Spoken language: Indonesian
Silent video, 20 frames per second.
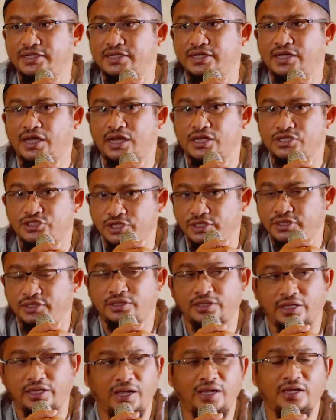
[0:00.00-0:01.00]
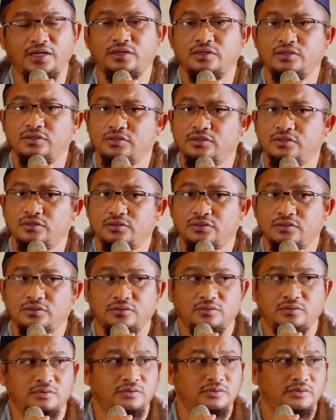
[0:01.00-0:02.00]
dengan cinta,
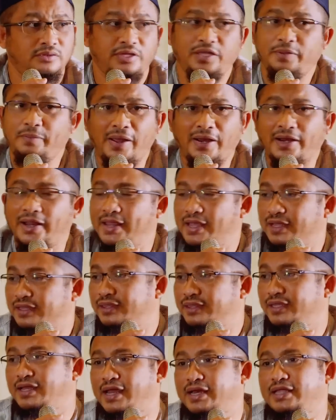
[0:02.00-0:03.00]
ibadah yang tidak